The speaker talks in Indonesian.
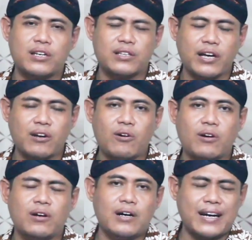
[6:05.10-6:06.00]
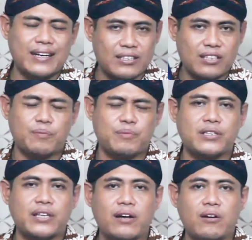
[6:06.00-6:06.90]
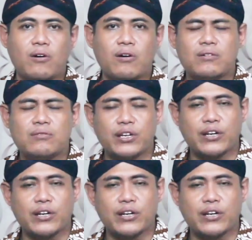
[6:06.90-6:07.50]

ini diteror, Anda tetap diteror,